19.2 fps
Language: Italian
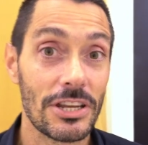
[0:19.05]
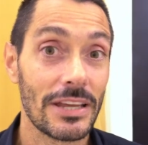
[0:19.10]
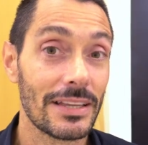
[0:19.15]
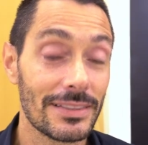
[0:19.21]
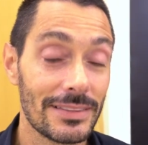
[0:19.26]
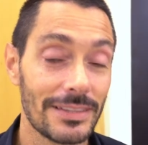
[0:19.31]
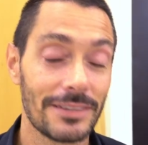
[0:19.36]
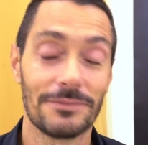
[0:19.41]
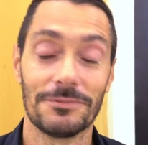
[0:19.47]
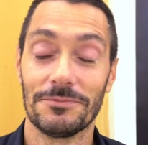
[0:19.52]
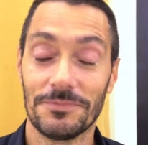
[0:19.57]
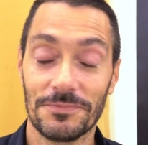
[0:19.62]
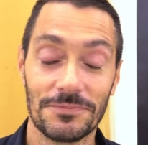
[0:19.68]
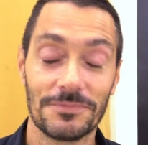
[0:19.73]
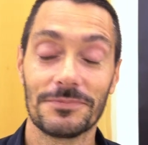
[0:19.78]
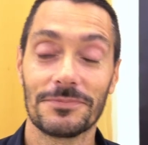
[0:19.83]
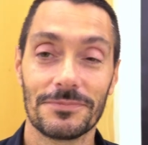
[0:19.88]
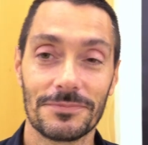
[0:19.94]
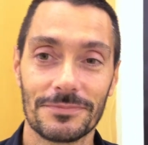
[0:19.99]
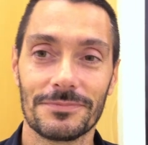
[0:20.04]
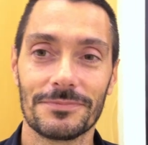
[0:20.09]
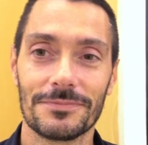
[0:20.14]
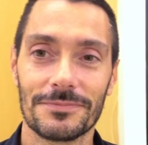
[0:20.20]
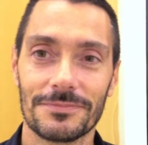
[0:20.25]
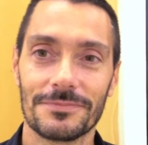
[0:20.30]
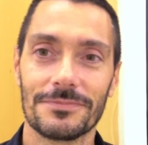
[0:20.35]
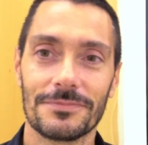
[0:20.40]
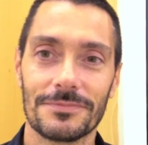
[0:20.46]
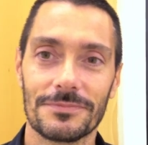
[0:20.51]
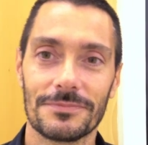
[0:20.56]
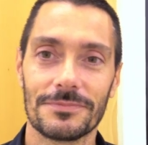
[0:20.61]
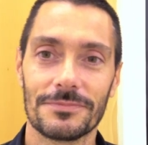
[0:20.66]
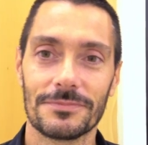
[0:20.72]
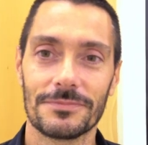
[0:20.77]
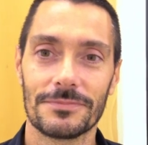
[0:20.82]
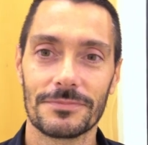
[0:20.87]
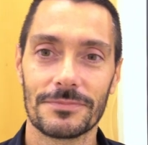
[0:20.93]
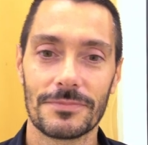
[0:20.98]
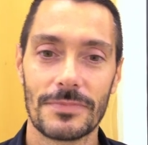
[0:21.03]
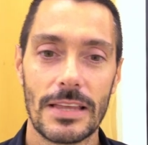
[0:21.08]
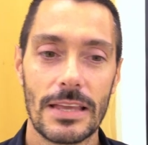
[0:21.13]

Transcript: gente. Senti, cosa avevi qui?